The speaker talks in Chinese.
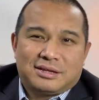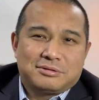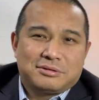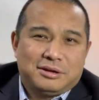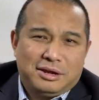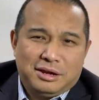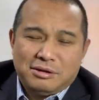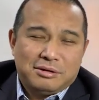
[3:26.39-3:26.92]
他
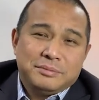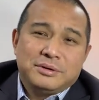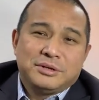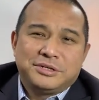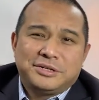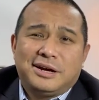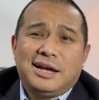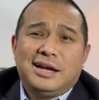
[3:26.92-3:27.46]
说：“哎呦，
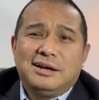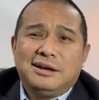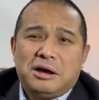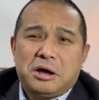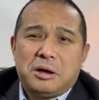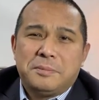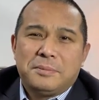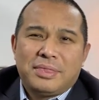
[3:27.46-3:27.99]
小孩很
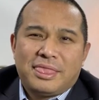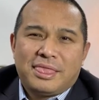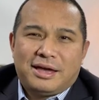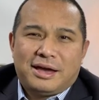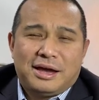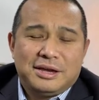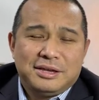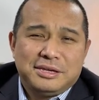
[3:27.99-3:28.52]
好
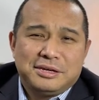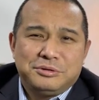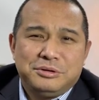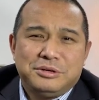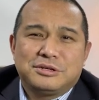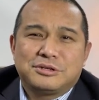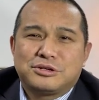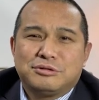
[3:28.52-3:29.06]
啊，一个
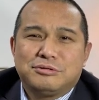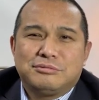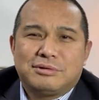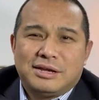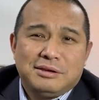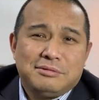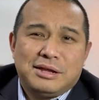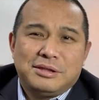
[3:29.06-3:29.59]
月的收入
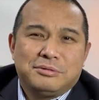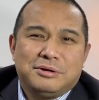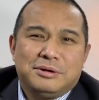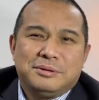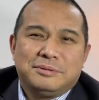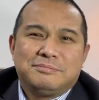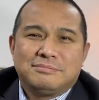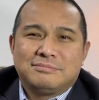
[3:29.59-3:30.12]
啊一万多